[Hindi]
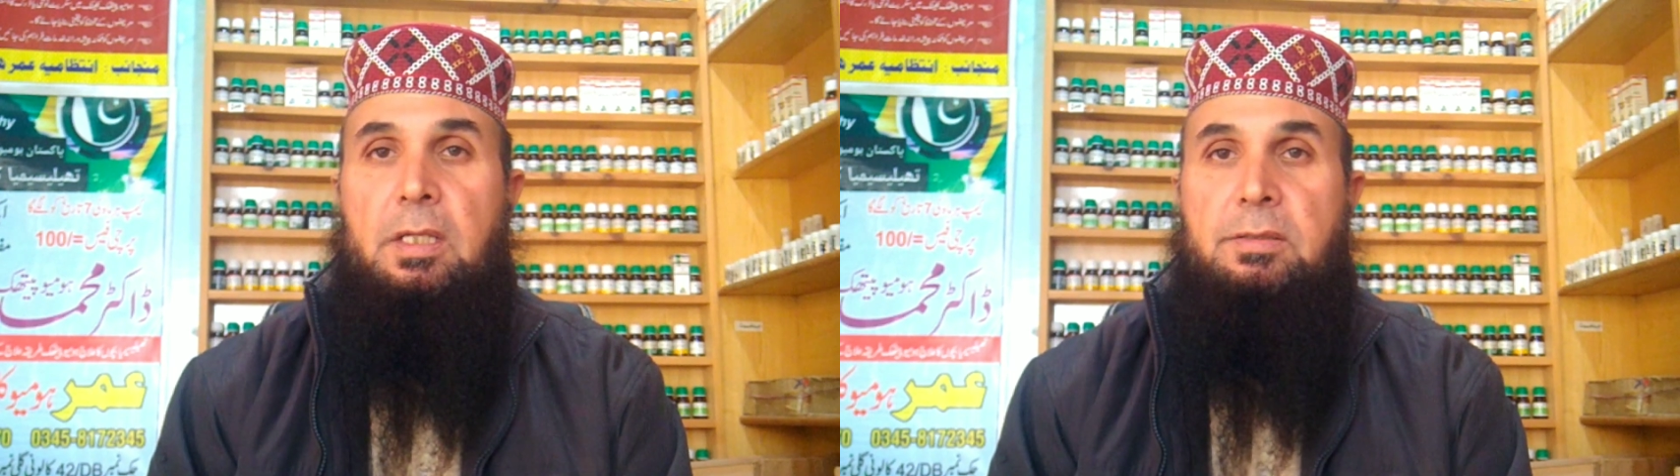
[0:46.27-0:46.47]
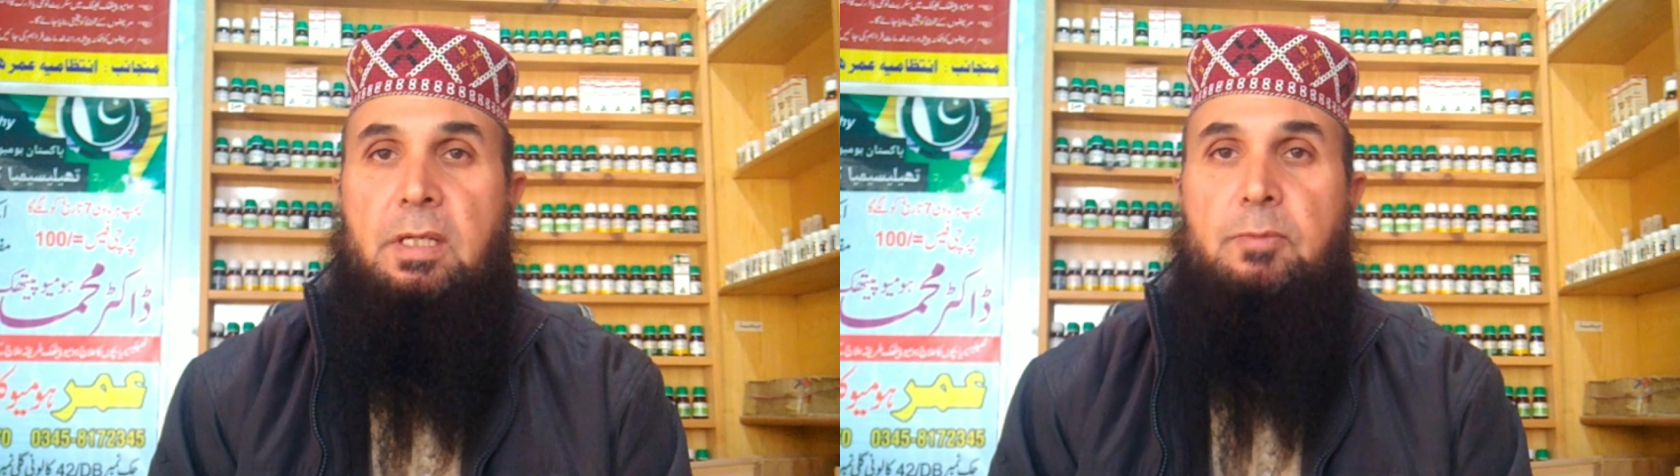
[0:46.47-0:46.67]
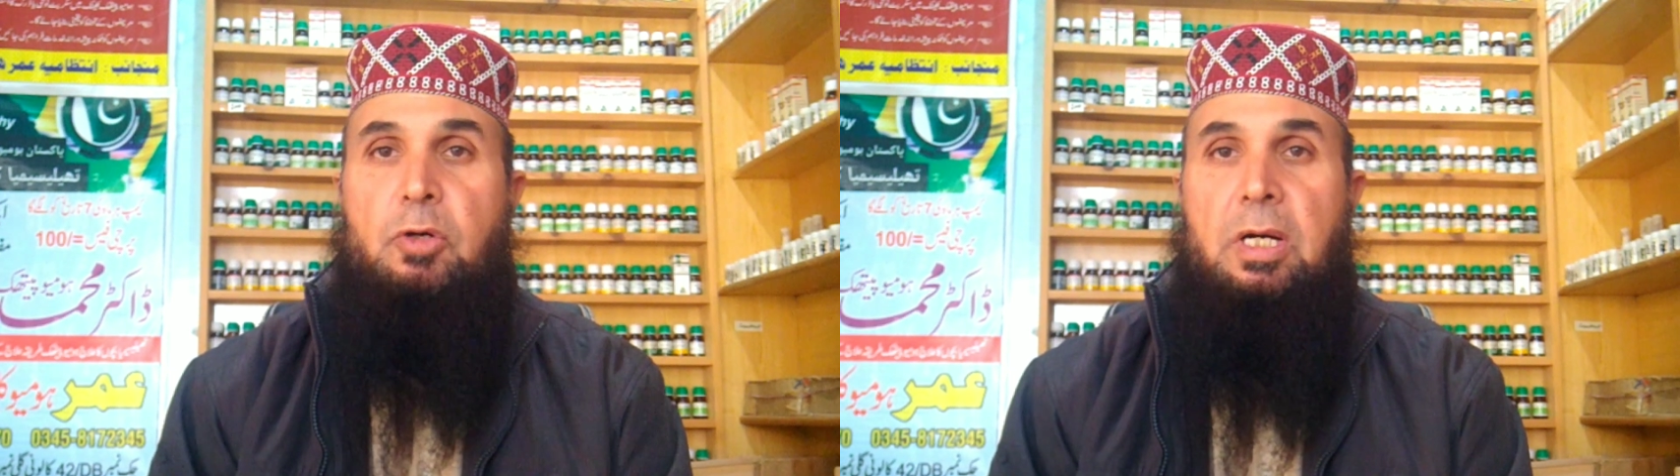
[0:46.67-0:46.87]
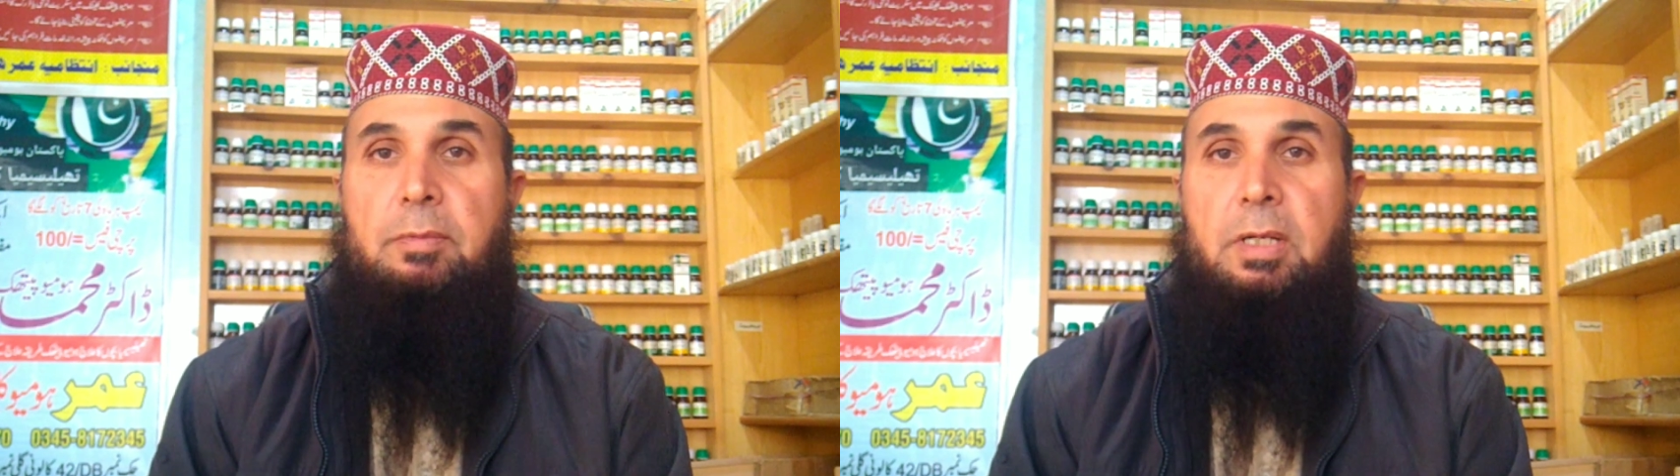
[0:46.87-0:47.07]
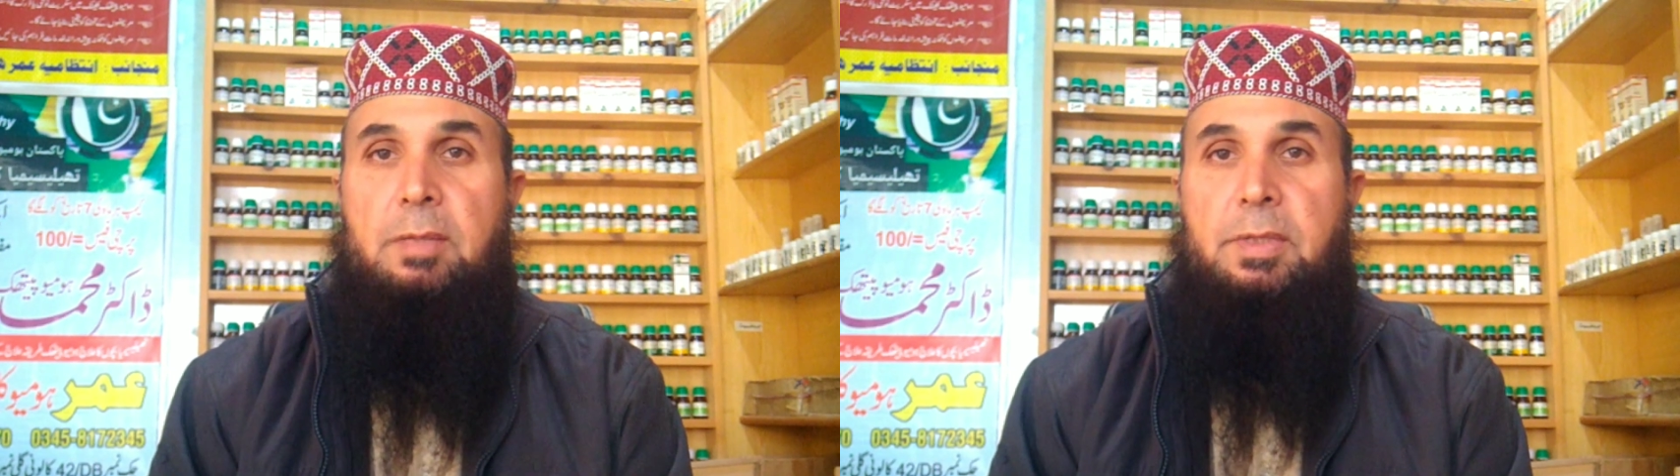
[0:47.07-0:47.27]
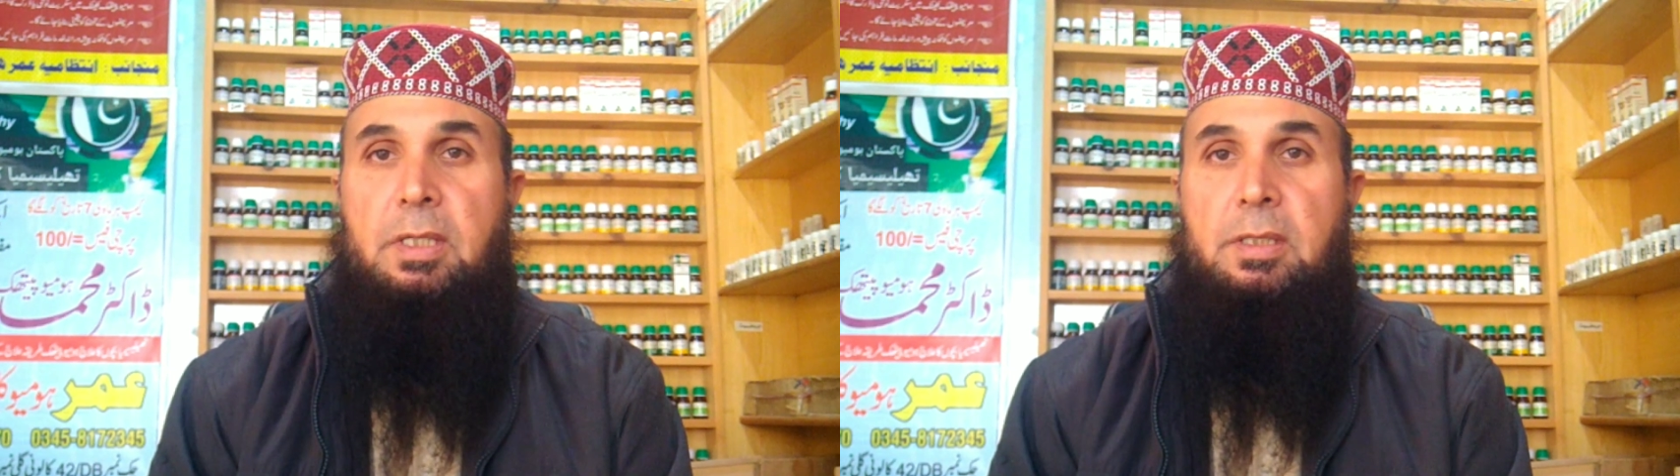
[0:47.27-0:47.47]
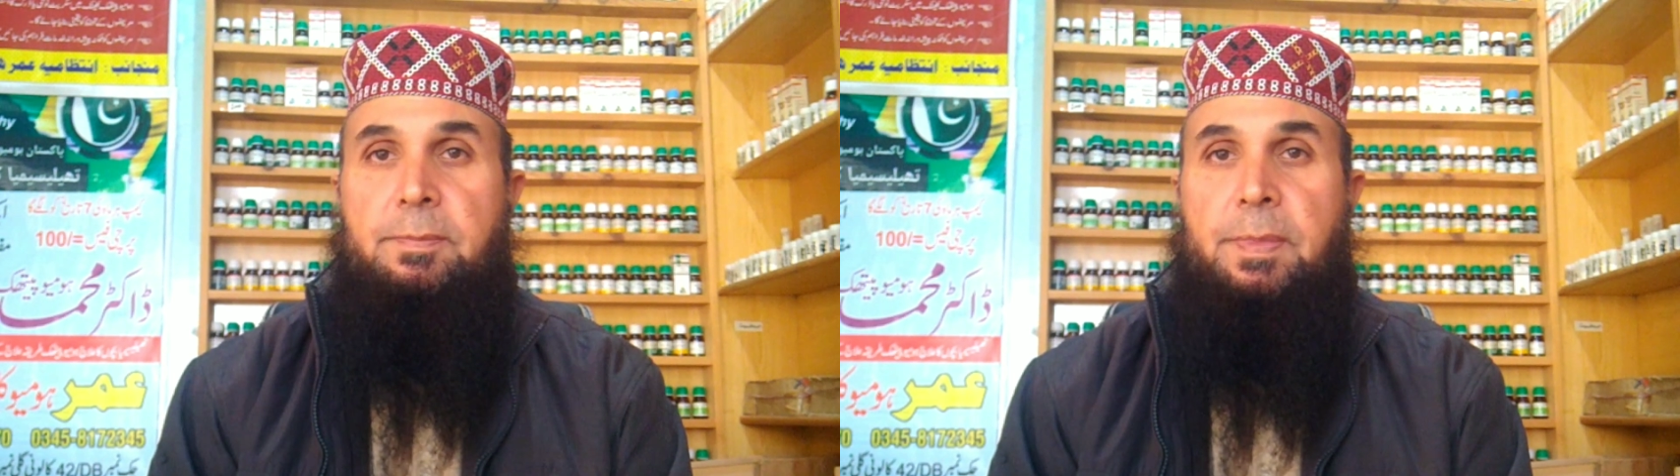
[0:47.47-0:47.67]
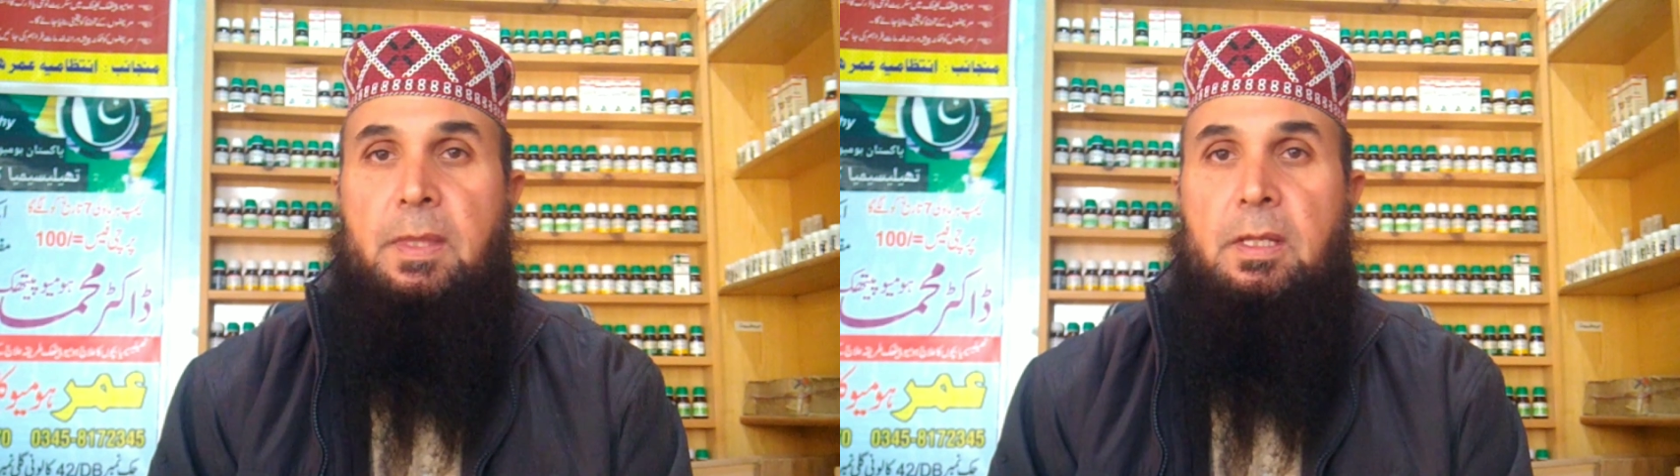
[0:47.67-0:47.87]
इसके मुकाबले में